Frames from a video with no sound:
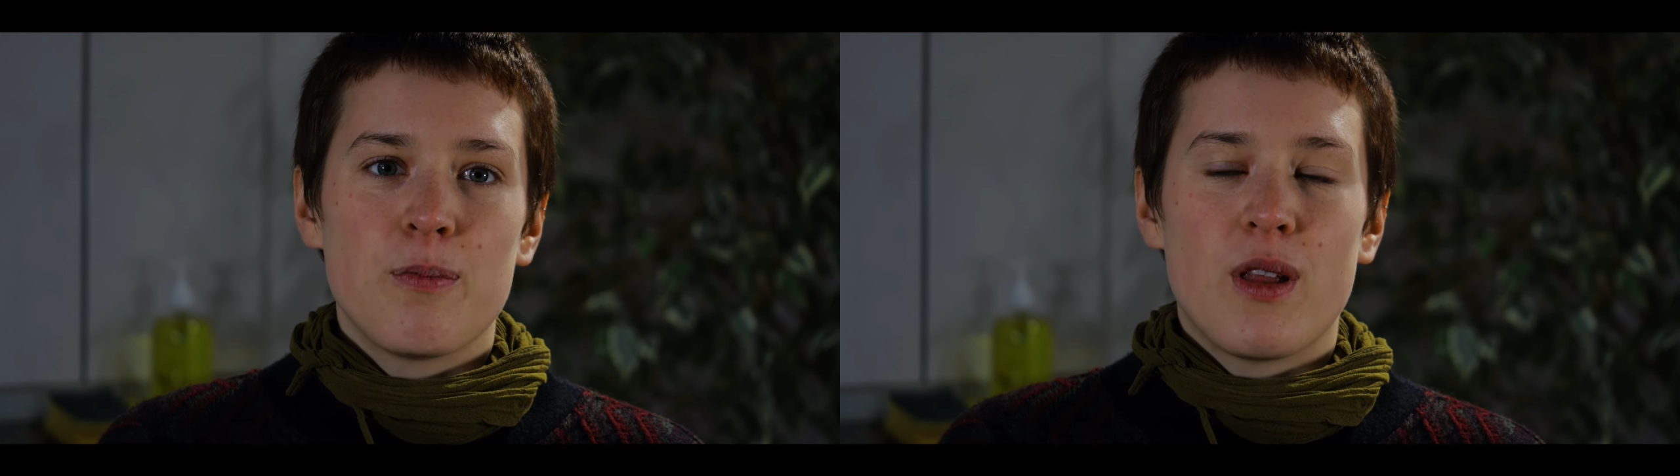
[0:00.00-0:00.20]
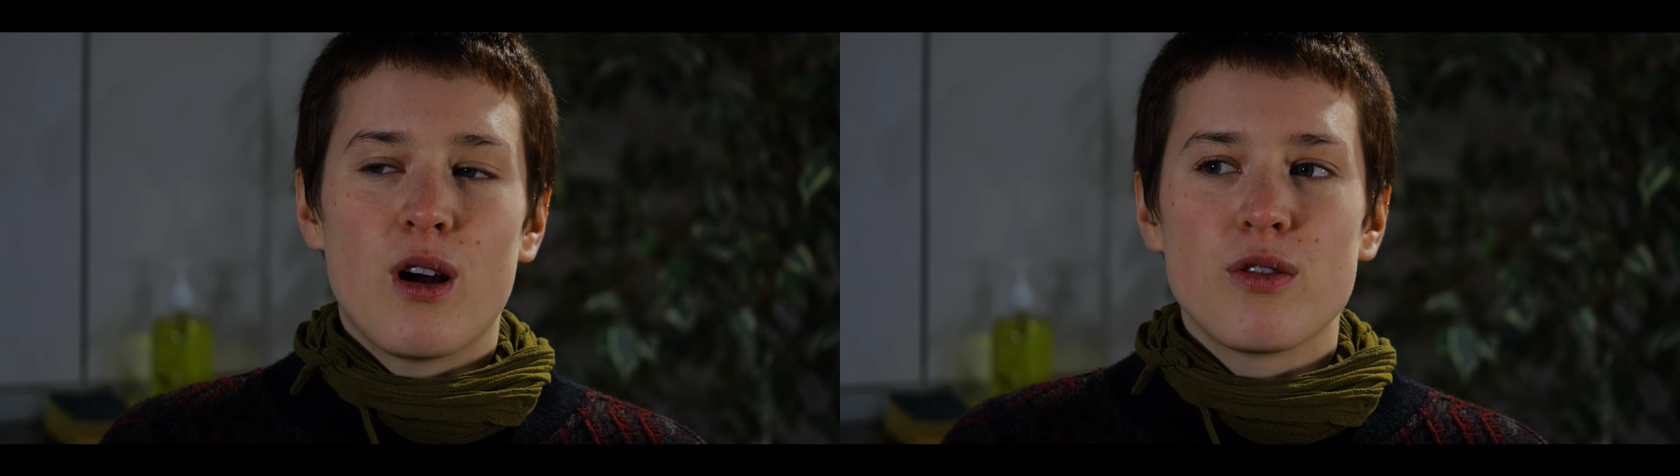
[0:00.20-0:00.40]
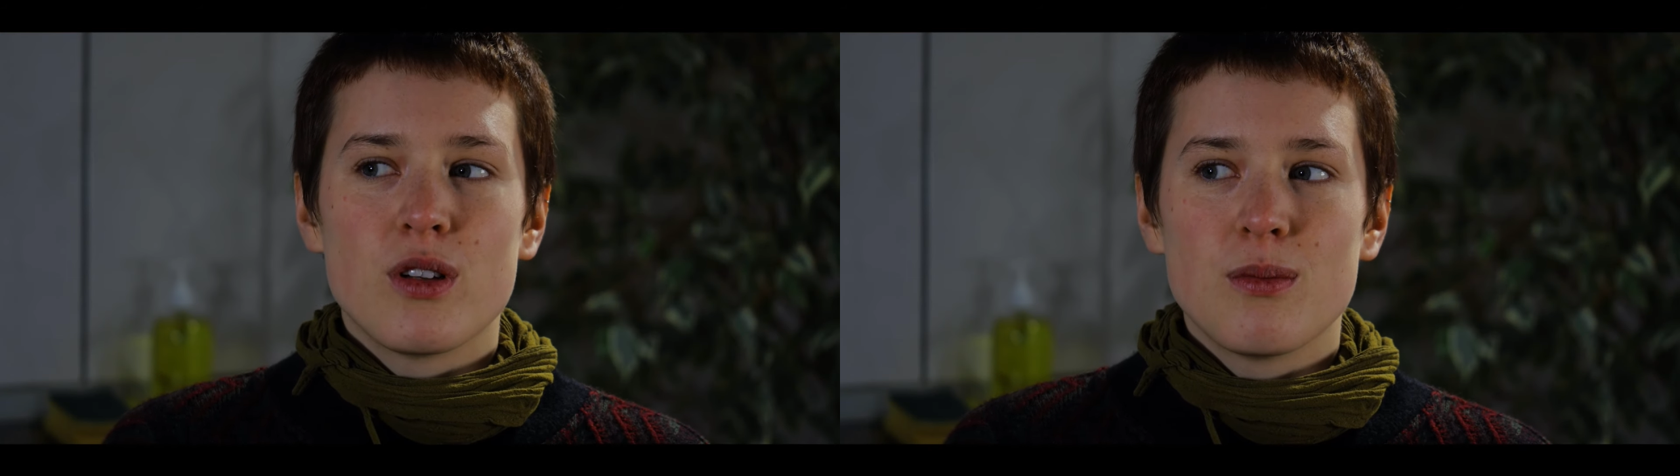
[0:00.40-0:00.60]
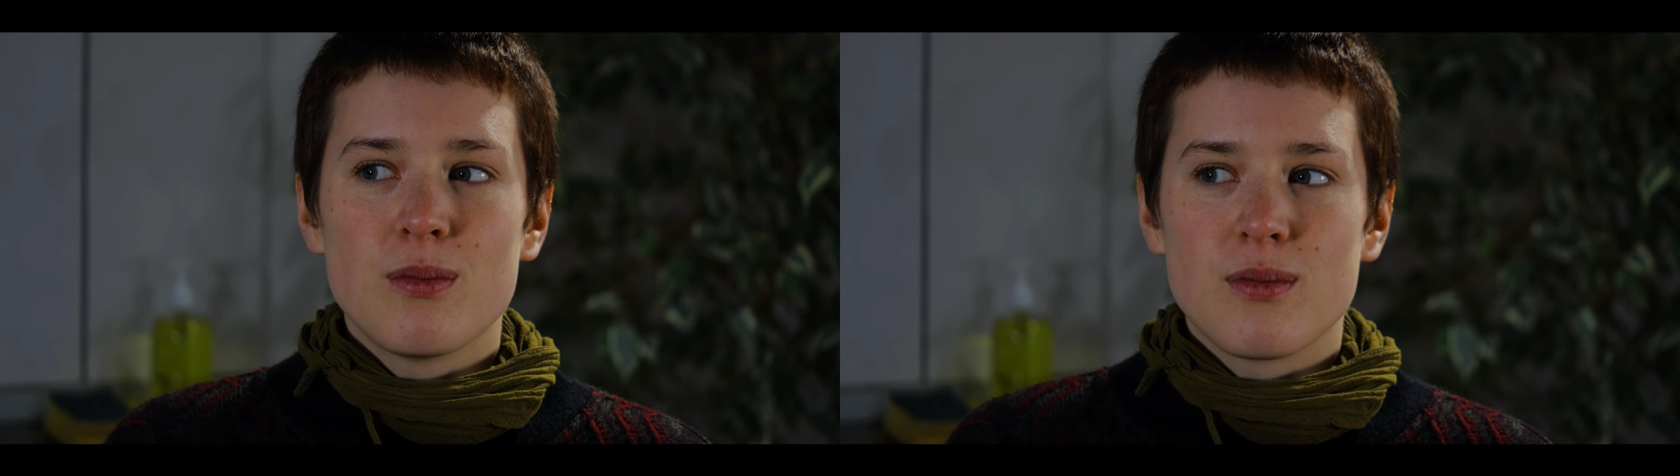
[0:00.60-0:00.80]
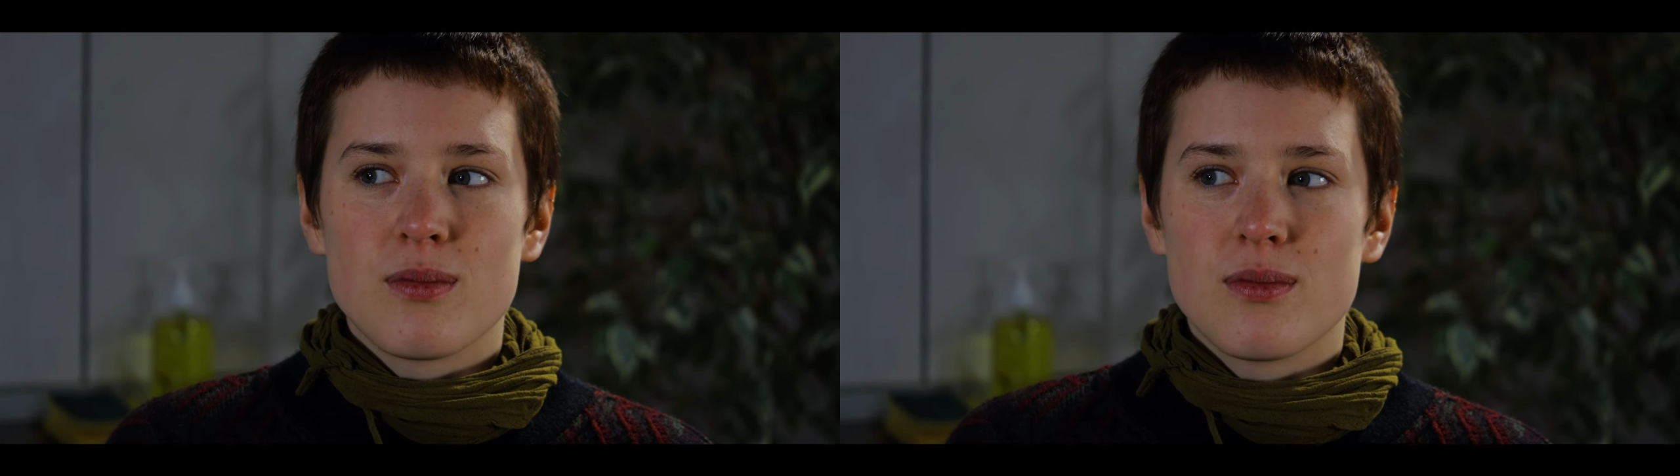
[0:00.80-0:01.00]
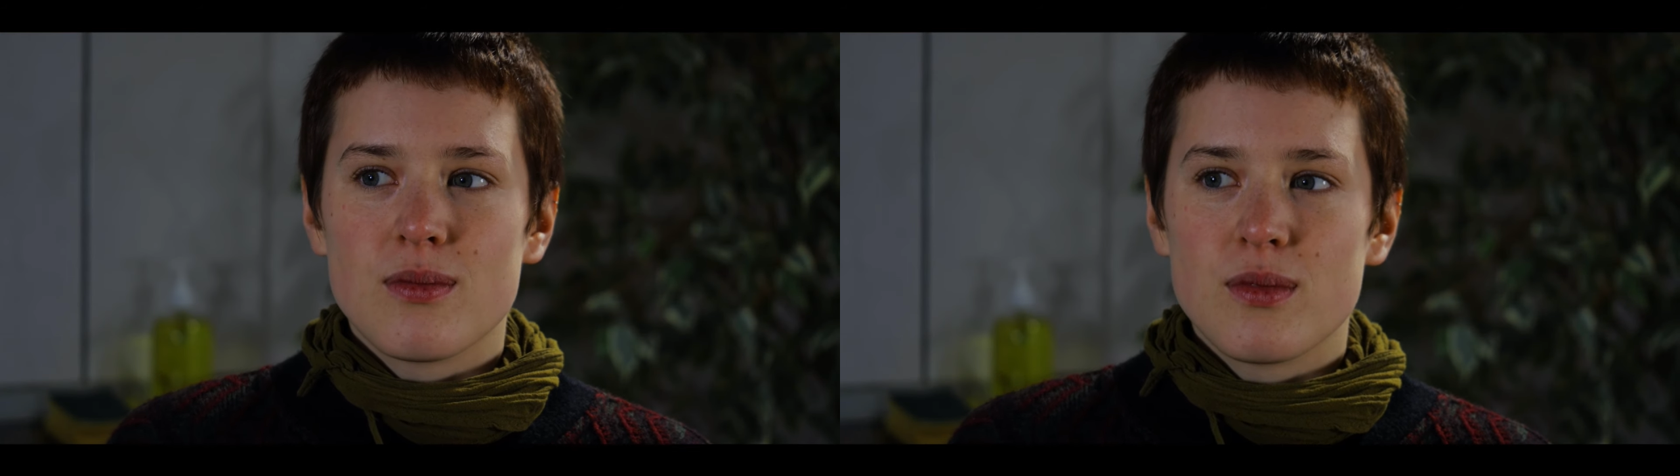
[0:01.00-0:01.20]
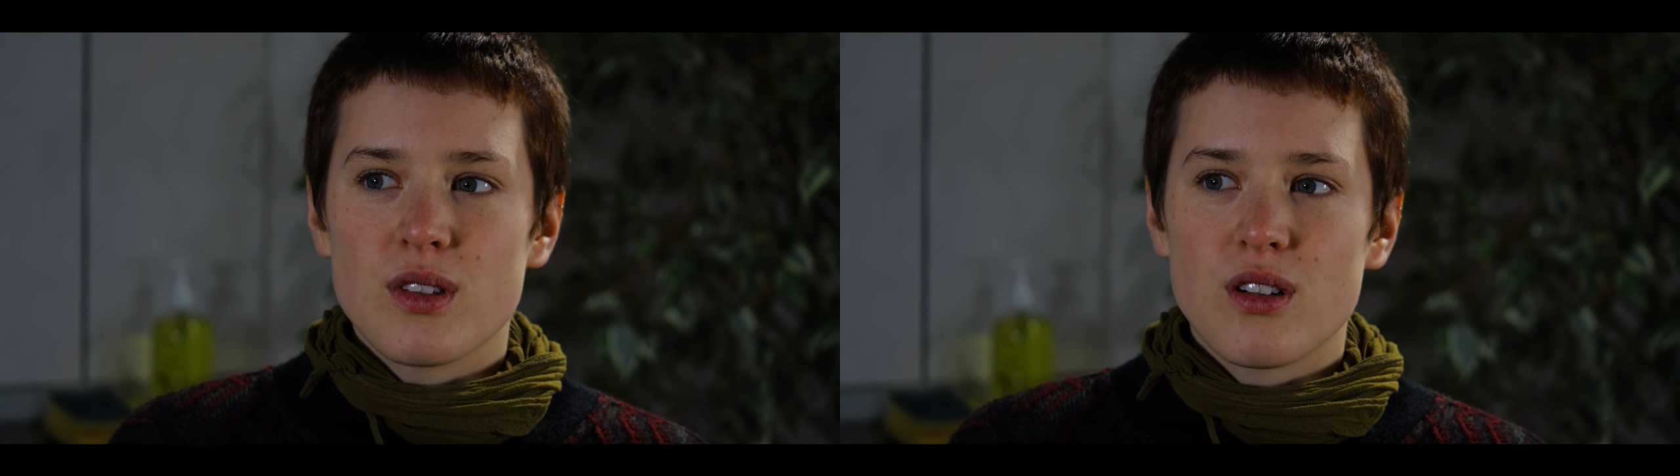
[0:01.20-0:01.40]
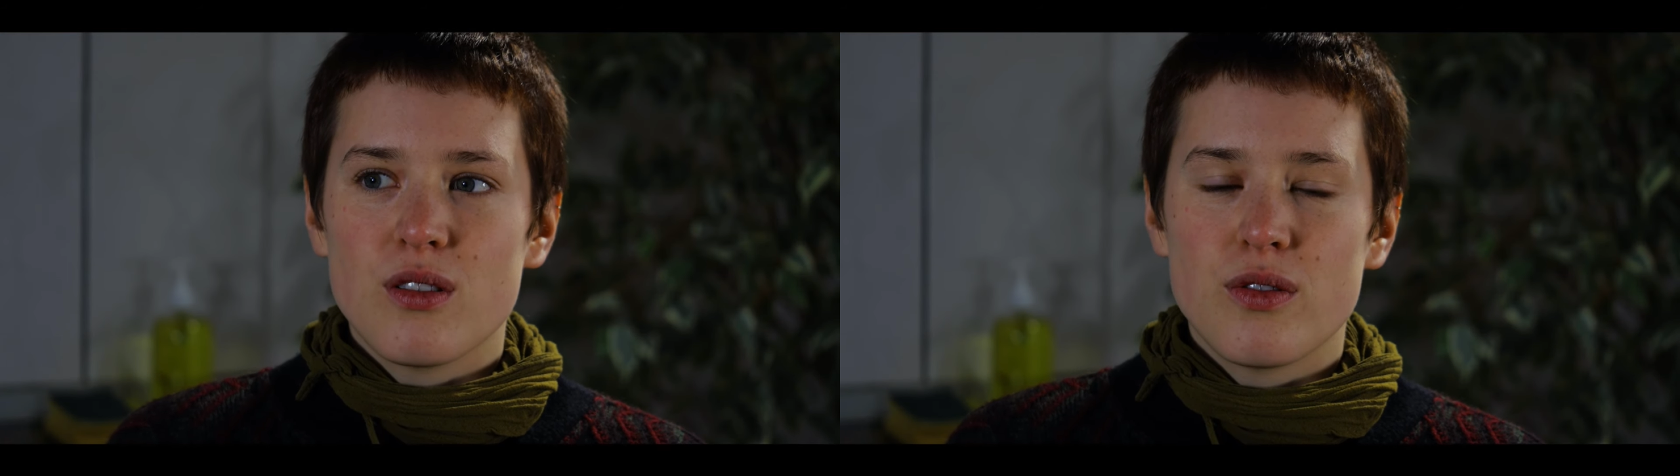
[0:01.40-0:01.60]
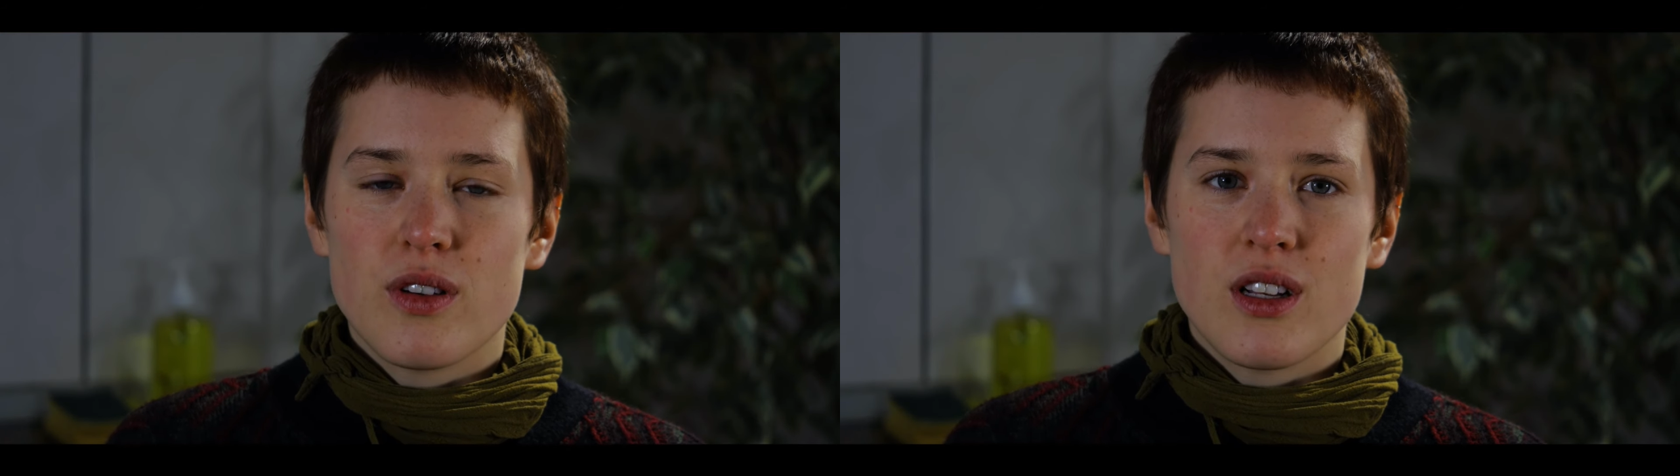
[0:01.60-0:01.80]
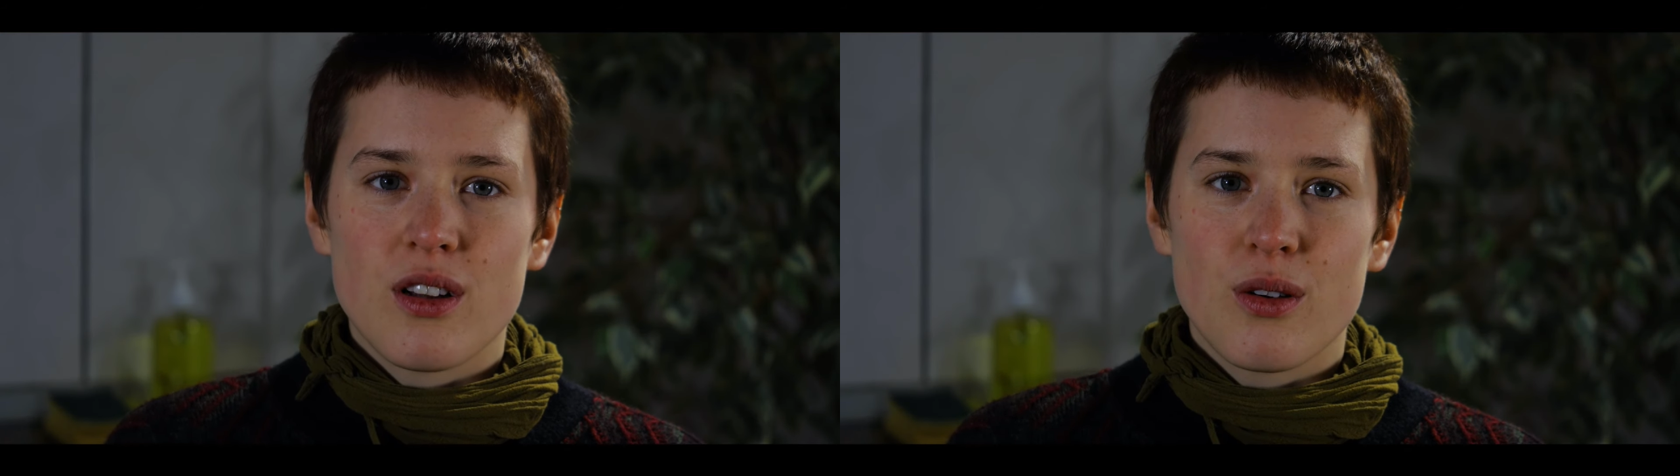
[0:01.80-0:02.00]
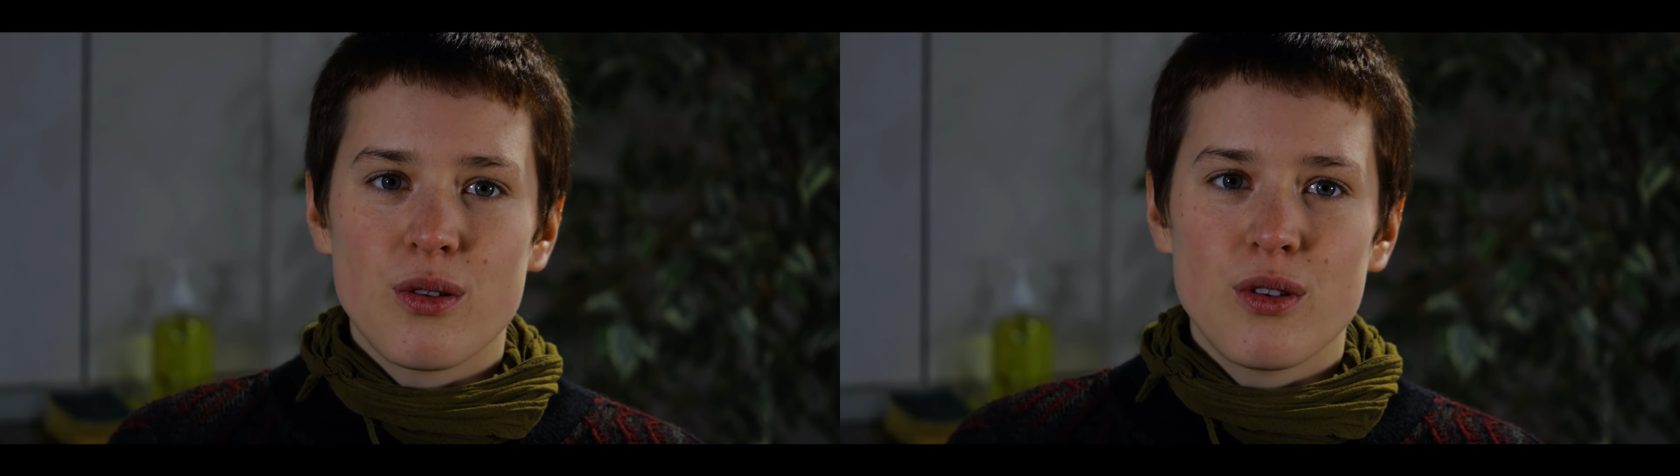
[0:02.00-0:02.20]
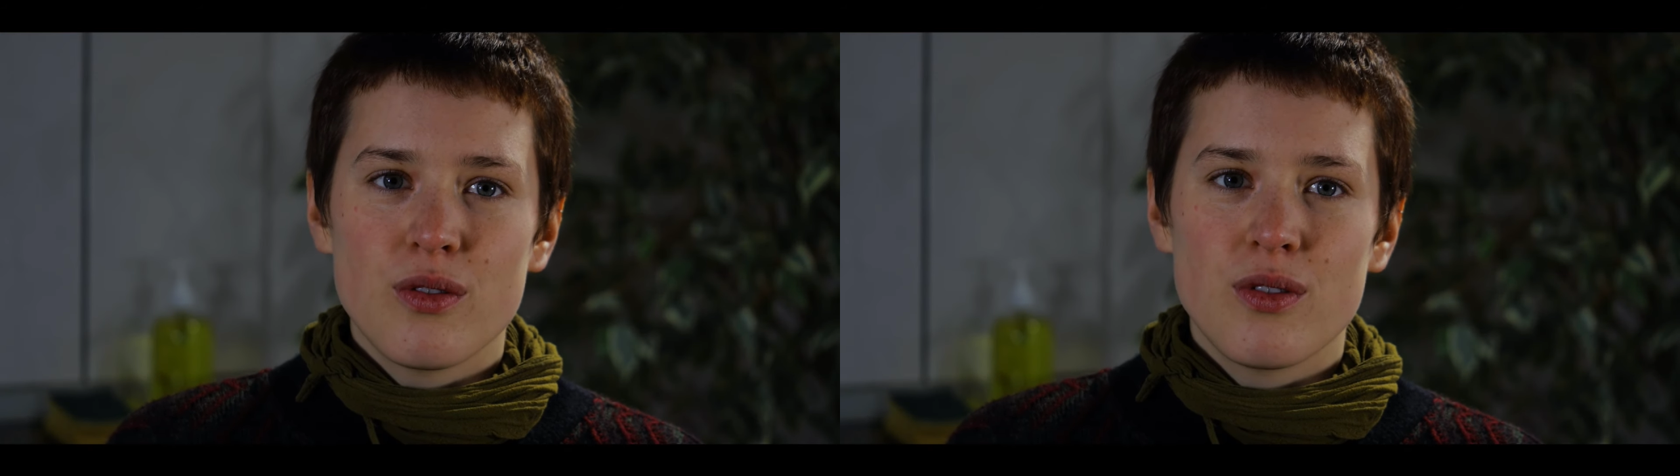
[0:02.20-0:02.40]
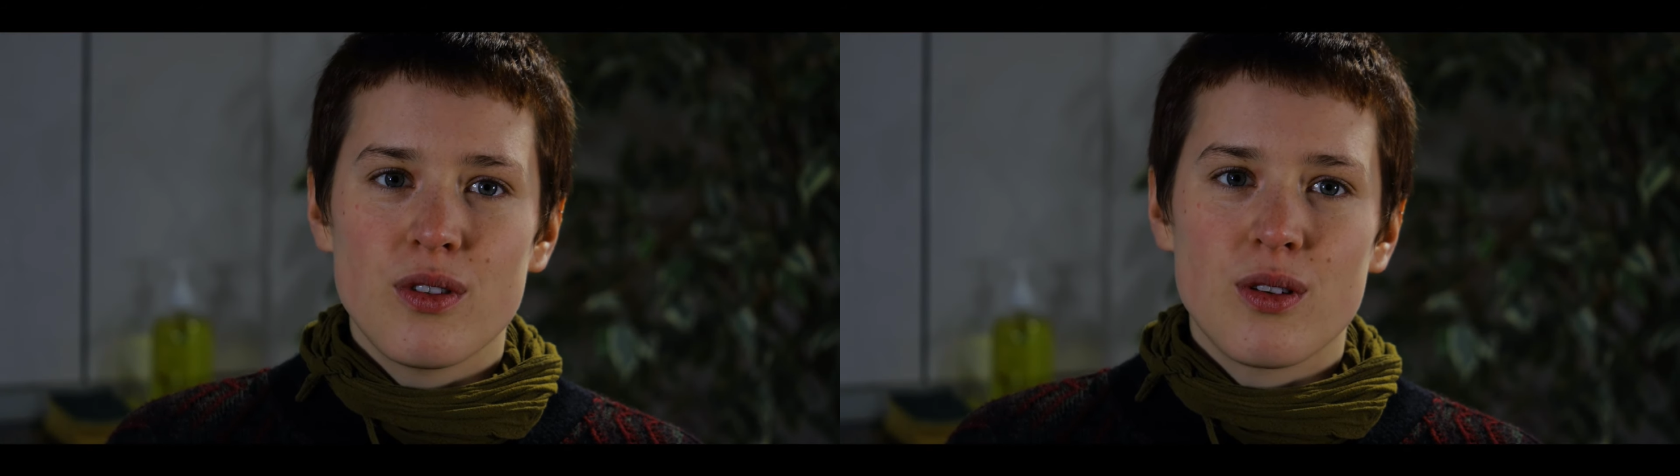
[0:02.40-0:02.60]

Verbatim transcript: auf dem Dottenfelder Hof